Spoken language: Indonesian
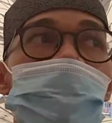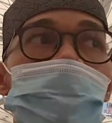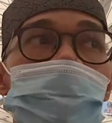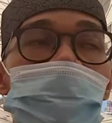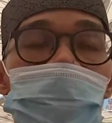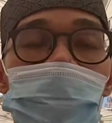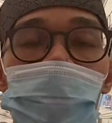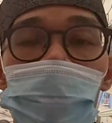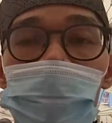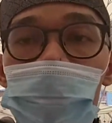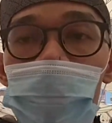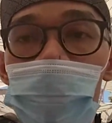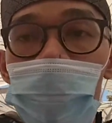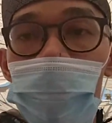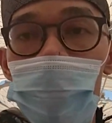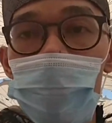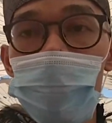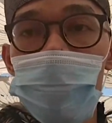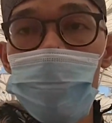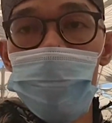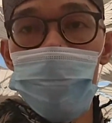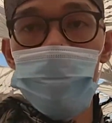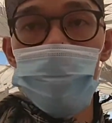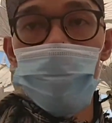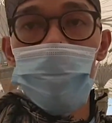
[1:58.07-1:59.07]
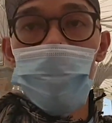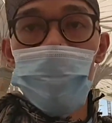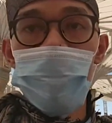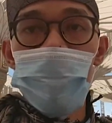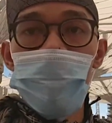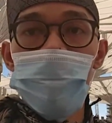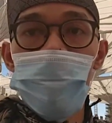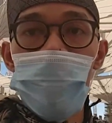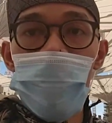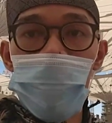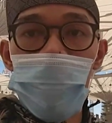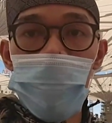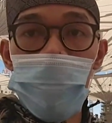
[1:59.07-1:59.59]
tentunya harus
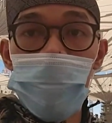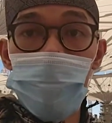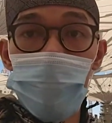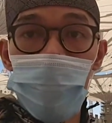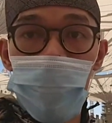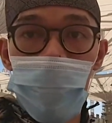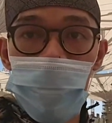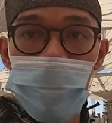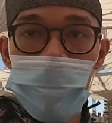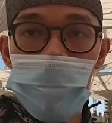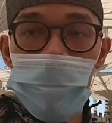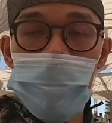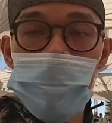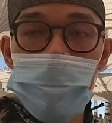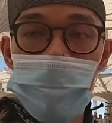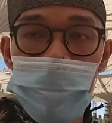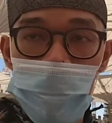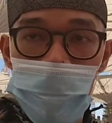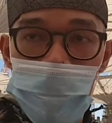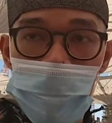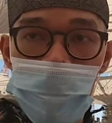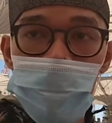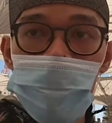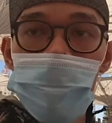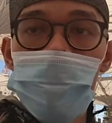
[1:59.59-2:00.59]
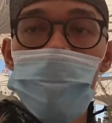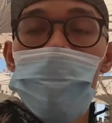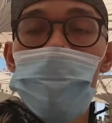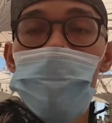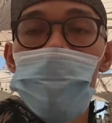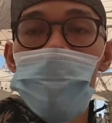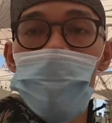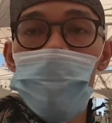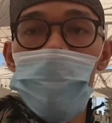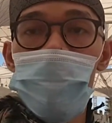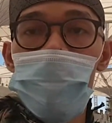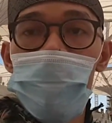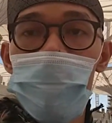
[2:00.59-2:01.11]
bikin surat izin
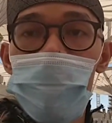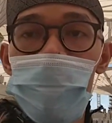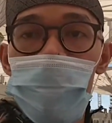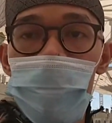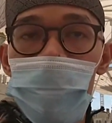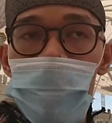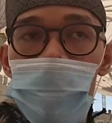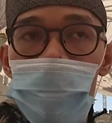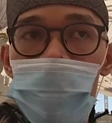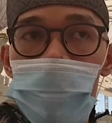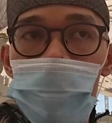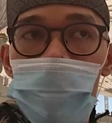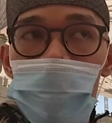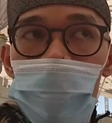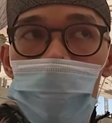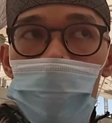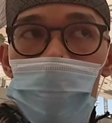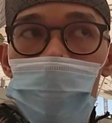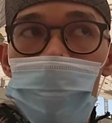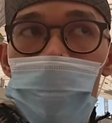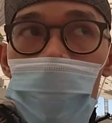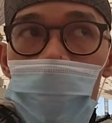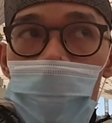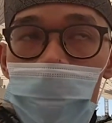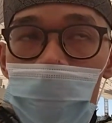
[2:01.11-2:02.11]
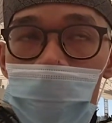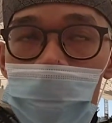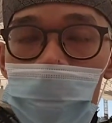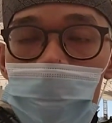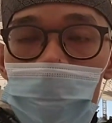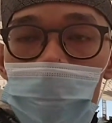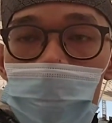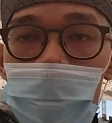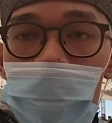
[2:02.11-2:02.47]
atau permit atau